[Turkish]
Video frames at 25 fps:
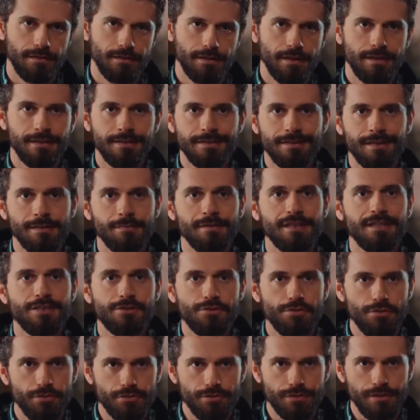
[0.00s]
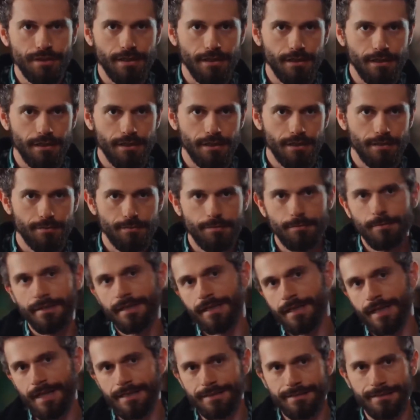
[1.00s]
Yarın sabah işi yoksa bir
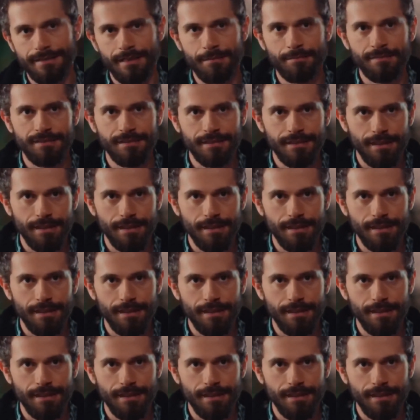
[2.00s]
bana gelsin temizlik